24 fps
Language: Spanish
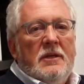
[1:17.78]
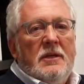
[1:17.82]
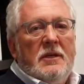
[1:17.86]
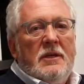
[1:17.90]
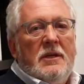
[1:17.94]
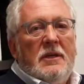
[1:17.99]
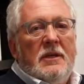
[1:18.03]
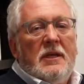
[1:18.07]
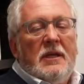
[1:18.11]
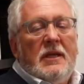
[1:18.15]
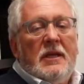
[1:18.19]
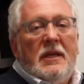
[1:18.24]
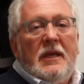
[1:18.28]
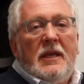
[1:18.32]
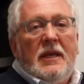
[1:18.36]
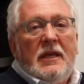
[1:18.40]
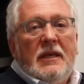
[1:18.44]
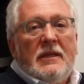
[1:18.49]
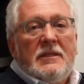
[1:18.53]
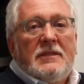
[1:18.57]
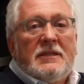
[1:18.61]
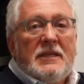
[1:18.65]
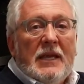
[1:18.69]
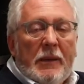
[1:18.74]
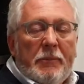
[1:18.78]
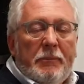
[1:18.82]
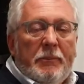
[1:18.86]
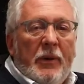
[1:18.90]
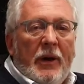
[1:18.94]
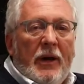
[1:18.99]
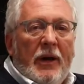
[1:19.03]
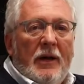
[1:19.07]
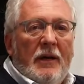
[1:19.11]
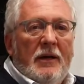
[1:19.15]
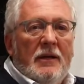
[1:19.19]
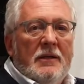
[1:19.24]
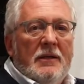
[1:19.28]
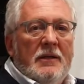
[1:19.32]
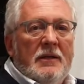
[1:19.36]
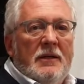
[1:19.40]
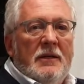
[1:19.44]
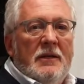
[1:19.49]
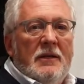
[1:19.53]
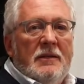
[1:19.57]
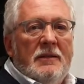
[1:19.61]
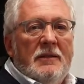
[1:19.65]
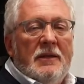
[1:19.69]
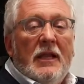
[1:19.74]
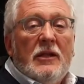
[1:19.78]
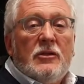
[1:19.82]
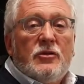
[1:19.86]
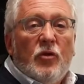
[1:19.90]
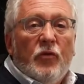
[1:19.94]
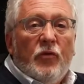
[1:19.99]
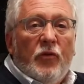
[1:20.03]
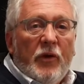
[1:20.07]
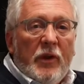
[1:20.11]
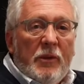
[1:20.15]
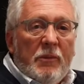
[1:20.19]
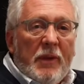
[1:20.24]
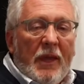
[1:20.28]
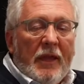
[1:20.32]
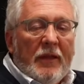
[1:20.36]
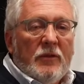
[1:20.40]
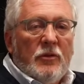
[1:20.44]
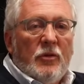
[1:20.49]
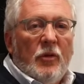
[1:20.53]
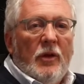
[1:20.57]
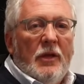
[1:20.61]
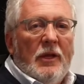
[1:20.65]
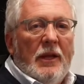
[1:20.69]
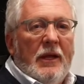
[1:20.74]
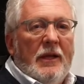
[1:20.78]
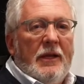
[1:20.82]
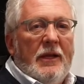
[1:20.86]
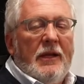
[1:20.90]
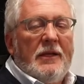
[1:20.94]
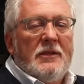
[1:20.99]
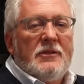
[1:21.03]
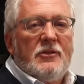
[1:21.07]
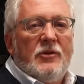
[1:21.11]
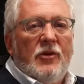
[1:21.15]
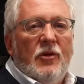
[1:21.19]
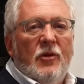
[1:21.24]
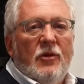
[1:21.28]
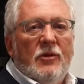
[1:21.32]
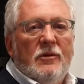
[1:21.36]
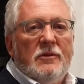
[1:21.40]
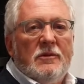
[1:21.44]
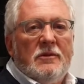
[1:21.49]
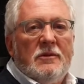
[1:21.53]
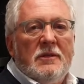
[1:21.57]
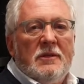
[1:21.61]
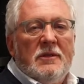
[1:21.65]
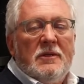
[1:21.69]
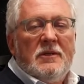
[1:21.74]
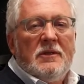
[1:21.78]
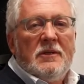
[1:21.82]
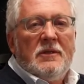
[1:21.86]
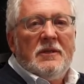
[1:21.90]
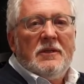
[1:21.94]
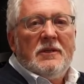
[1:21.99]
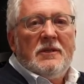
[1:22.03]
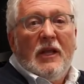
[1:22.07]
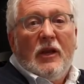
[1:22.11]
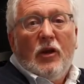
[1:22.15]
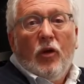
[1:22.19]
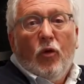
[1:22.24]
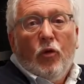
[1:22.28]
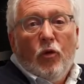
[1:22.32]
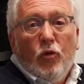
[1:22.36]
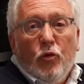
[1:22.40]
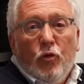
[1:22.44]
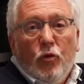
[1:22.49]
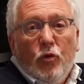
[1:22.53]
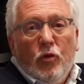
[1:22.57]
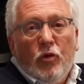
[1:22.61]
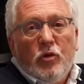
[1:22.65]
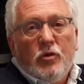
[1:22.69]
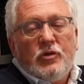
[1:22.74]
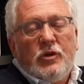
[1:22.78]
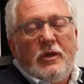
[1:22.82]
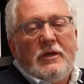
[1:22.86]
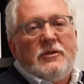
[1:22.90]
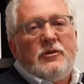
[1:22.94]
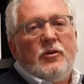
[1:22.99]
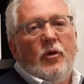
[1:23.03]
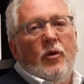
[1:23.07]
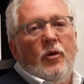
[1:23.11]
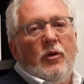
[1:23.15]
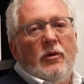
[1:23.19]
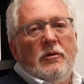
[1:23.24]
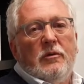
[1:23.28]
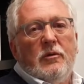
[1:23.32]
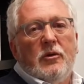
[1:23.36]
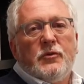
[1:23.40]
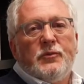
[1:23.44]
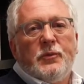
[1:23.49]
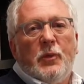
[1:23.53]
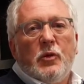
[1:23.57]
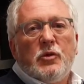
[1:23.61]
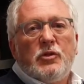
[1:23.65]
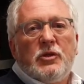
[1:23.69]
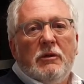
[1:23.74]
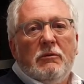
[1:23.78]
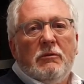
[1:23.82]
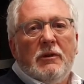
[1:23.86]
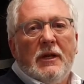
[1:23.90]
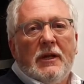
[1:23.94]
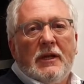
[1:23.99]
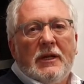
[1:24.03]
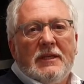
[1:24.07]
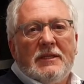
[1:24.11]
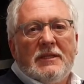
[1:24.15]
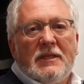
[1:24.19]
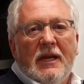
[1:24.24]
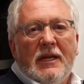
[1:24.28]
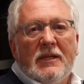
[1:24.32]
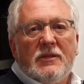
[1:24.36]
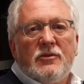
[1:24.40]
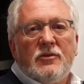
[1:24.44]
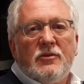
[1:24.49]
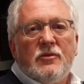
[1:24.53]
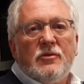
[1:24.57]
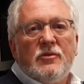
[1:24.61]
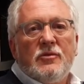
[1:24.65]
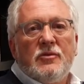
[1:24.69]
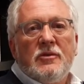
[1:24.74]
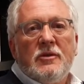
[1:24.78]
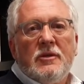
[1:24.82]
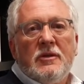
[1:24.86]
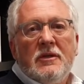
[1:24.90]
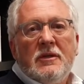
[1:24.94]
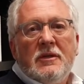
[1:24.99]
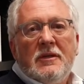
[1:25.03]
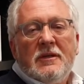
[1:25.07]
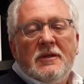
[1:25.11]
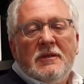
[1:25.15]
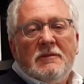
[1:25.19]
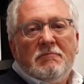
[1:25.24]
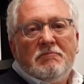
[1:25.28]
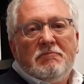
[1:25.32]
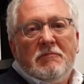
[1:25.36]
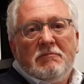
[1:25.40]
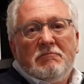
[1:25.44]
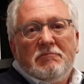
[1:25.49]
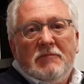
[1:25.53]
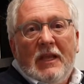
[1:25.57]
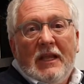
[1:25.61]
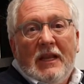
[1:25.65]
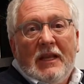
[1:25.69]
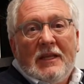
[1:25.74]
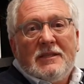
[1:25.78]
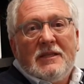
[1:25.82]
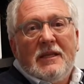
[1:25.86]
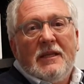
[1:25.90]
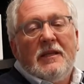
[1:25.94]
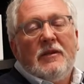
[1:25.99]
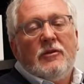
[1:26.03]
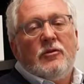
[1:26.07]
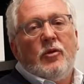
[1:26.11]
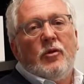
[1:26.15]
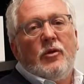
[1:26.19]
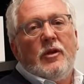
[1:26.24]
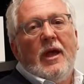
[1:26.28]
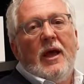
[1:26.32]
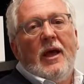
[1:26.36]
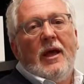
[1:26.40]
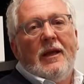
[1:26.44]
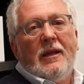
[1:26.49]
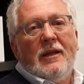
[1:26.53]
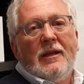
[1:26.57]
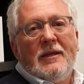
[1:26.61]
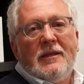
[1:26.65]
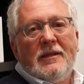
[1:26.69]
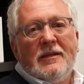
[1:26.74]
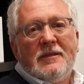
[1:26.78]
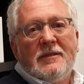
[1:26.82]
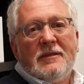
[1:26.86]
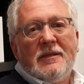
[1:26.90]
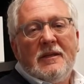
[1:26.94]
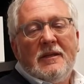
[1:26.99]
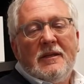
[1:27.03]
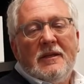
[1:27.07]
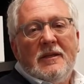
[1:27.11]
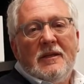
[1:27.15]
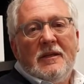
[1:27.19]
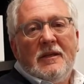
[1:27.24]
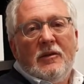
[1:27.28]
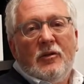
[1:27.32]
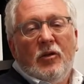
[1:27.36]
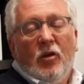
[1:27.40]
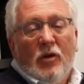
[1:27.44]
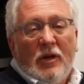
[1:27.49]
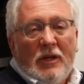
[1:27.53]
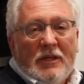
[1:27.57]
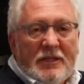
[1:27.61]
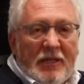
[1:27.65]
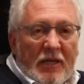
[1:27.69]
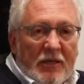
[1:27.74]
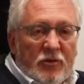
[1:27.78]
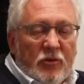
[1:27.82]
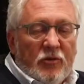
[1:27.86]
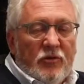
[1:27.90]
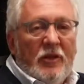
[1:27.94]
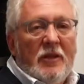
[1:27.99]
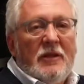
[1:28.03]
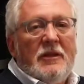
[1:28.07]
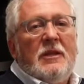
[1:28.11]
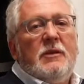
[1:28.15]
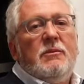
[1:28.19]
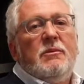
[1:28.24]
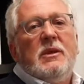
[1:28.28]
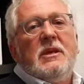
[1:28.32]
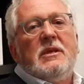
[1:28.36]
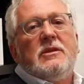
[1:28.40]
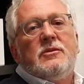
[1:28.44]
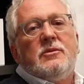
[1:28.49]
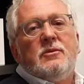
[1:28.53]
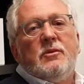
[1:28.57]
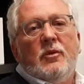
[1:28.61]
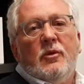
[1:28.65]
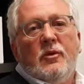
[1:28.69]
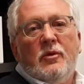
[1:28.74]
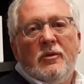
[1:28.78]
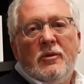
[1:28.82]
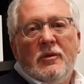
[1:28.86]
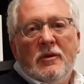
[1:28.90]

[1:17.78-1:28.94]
y que sepa del sufrimiento de la creación, de lo duros que son los posibles rechazos mm, de las editoriales, los rechazos de ti mismo